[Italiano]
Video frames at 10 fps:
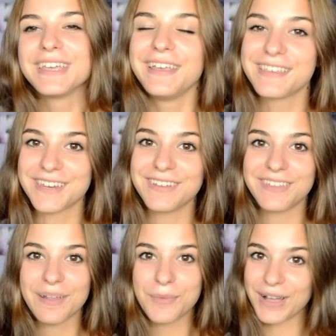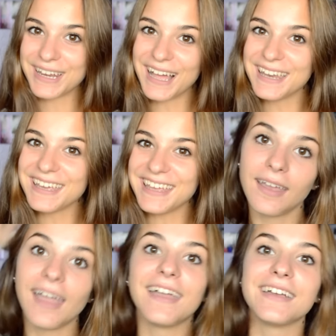Iscrivetevi al mio canale
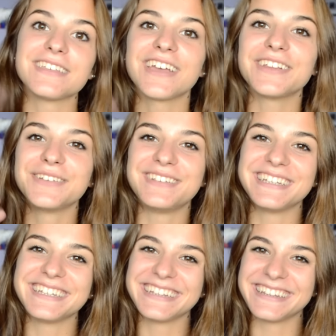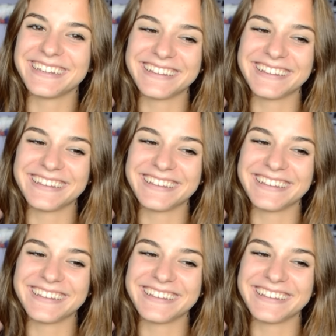e ciao a tutti!